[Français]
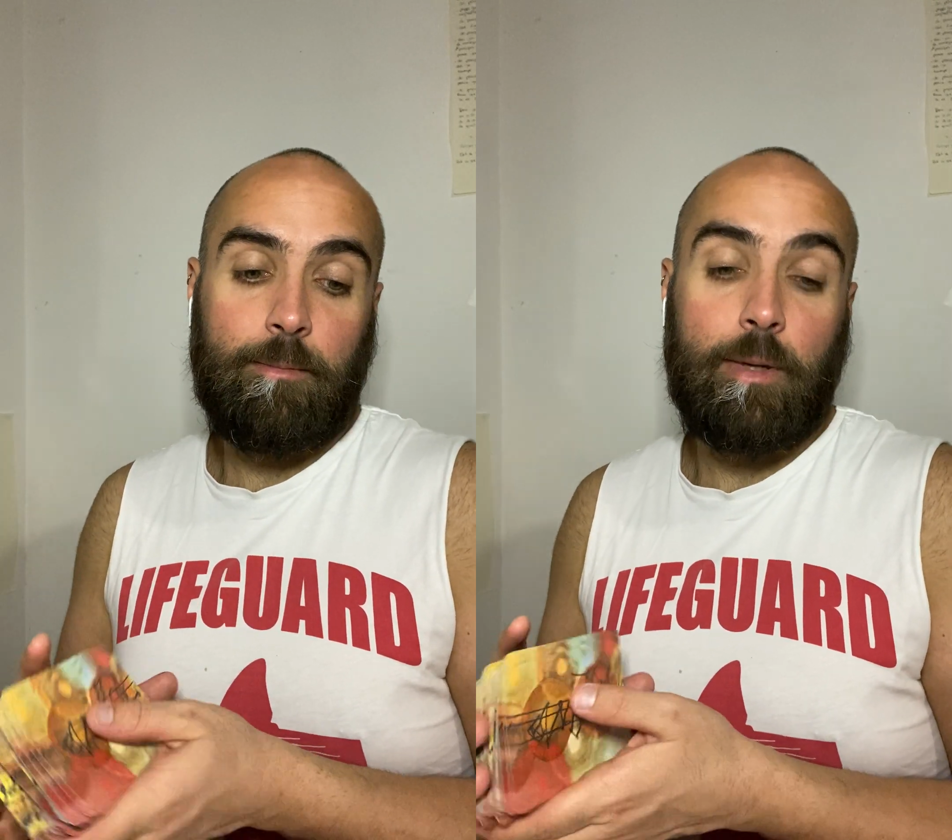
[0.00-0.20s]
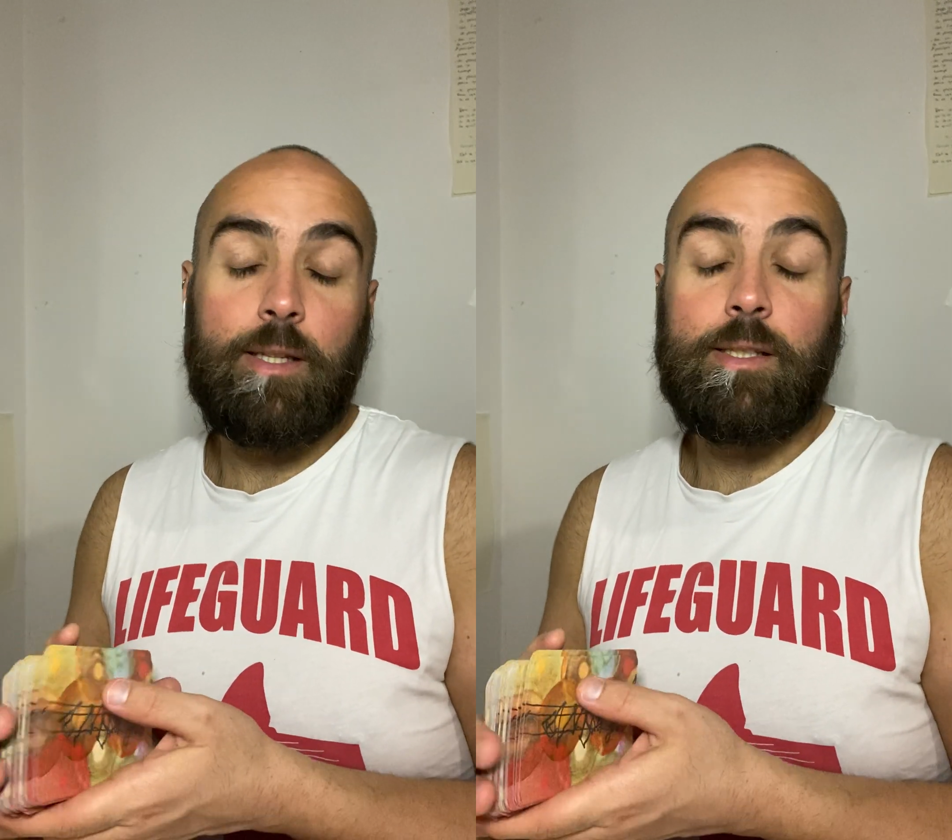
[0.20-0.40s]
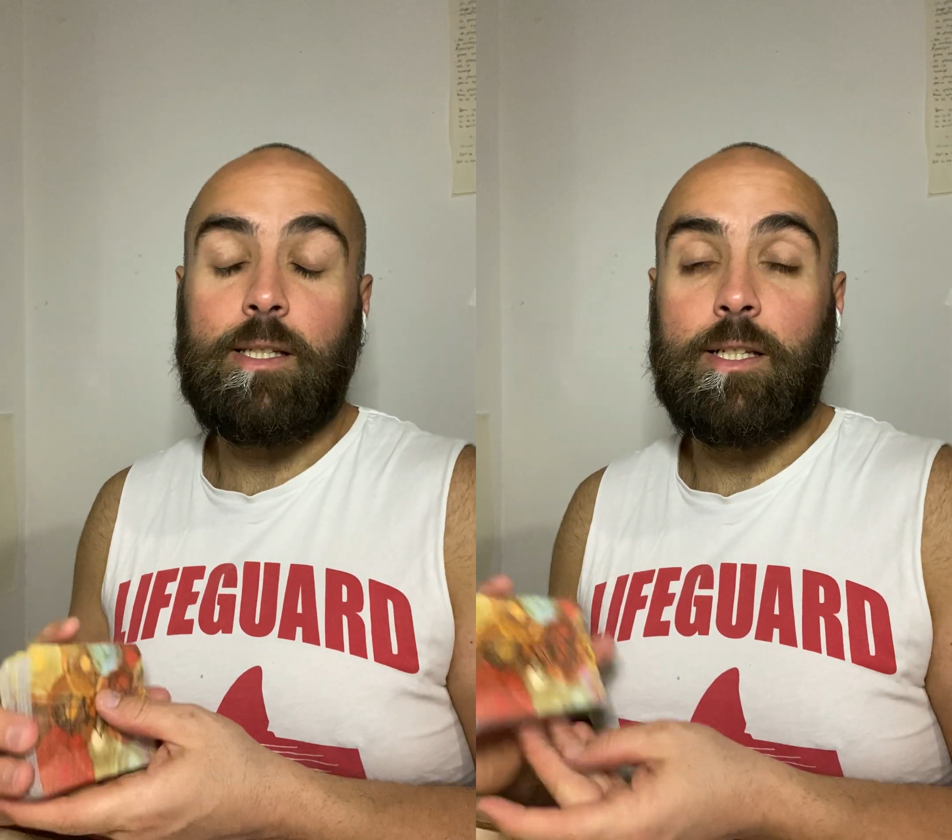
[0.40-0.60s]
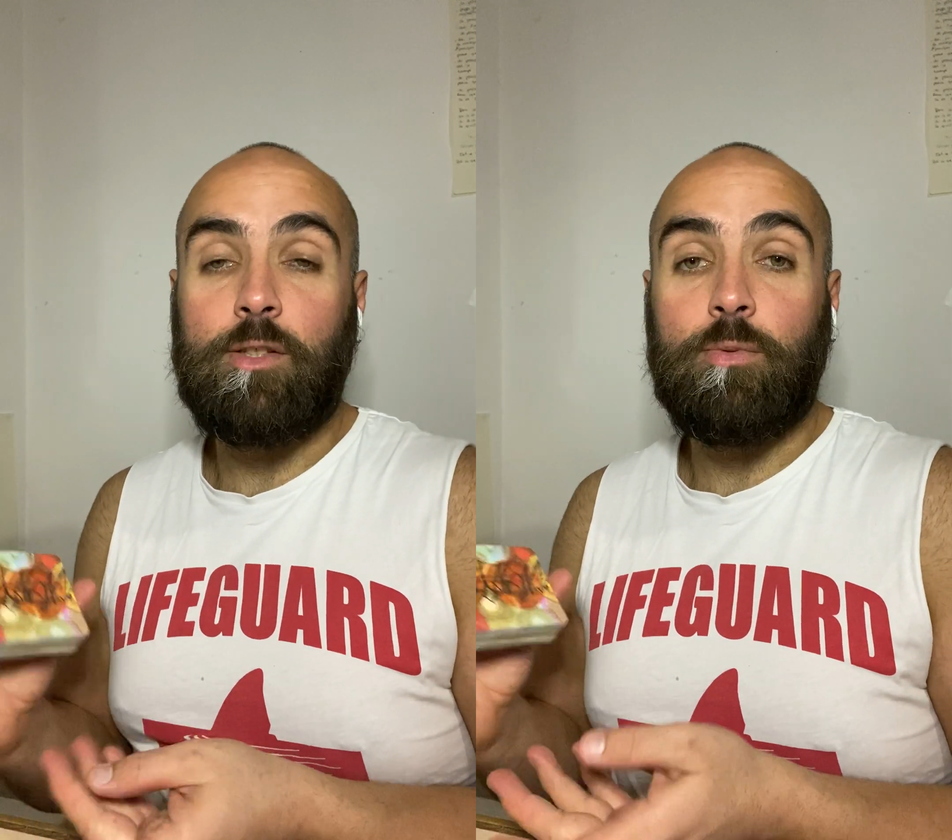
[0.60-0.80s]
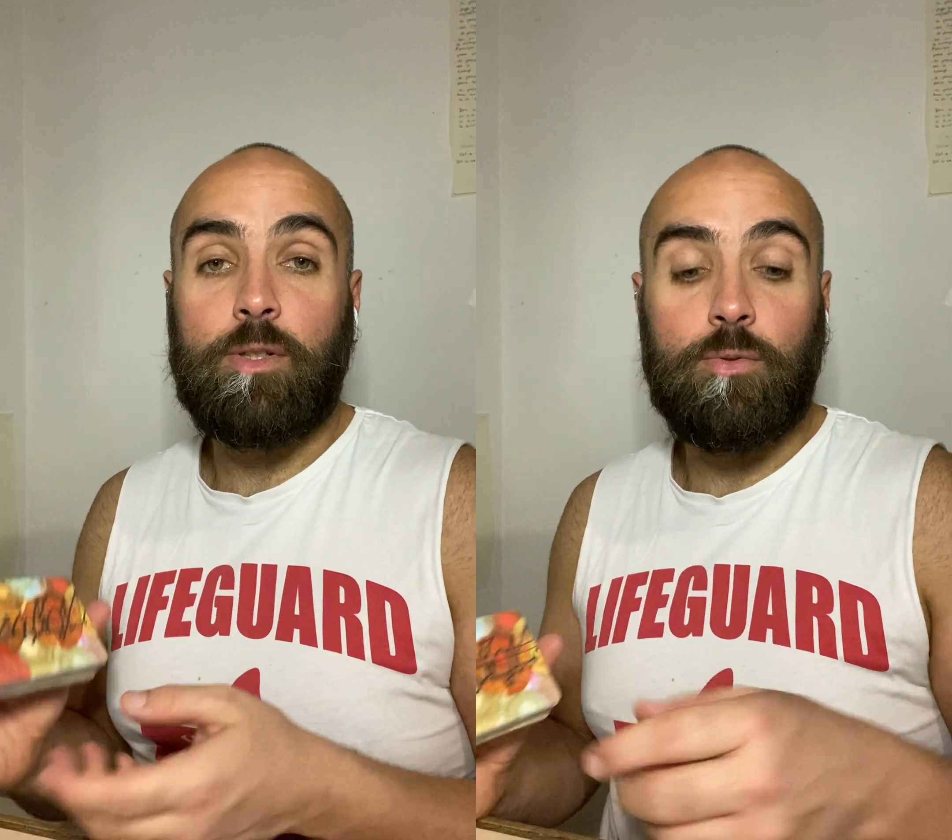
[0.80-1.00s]
ben c'est
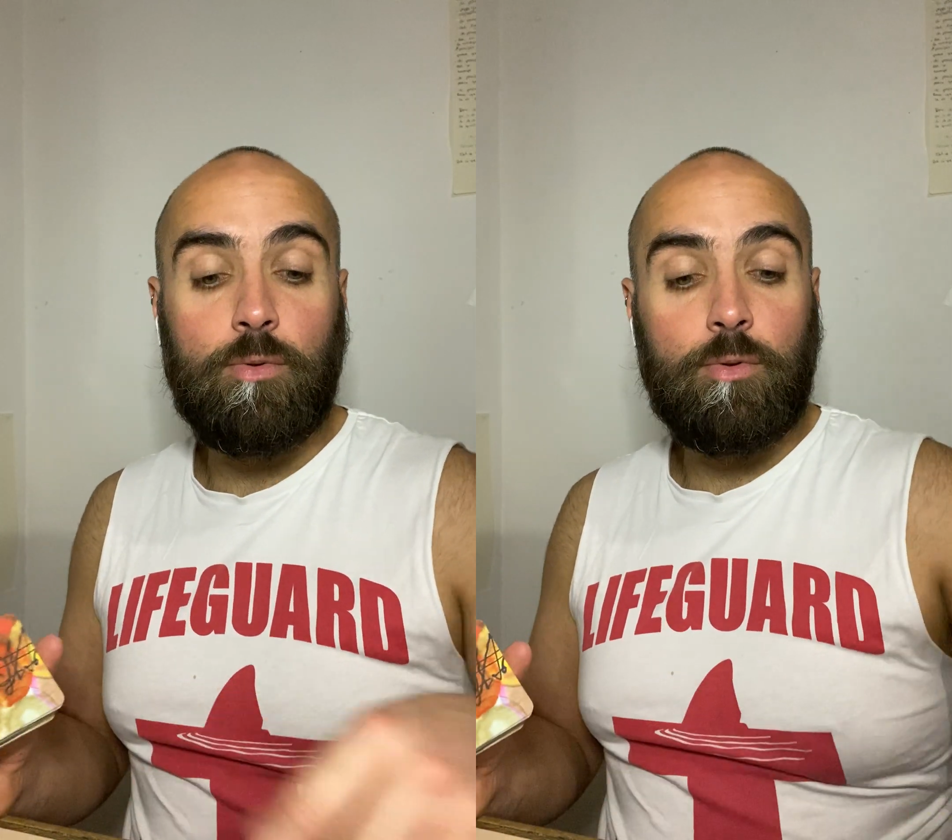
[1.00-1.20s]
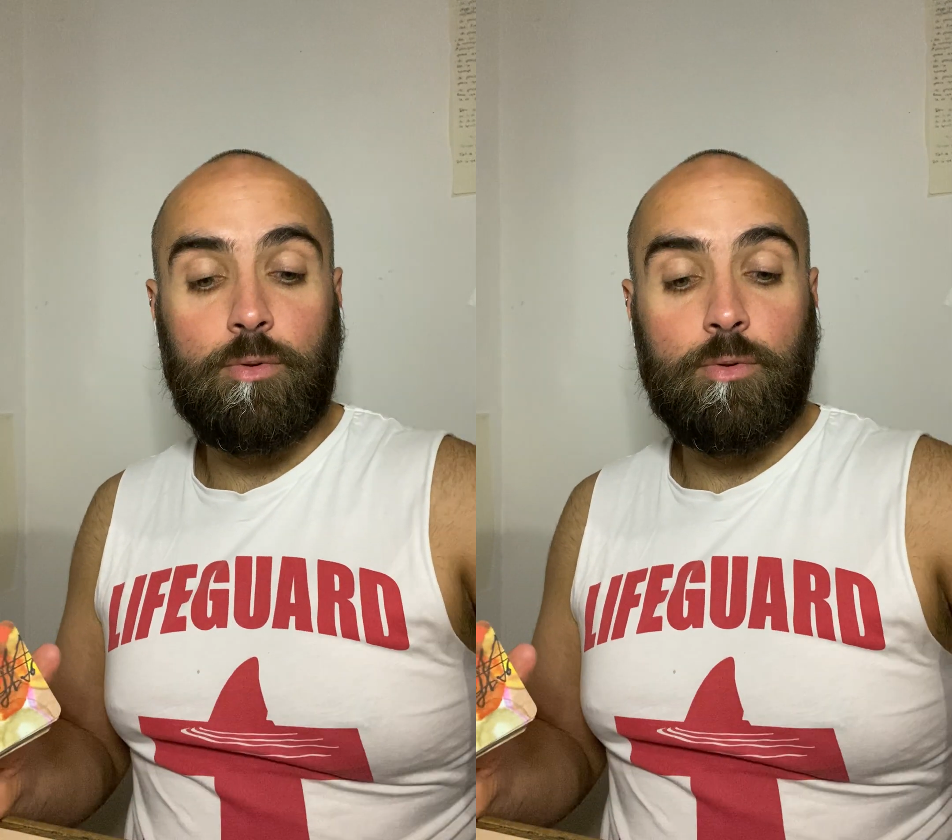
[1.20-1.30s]
les oiseaux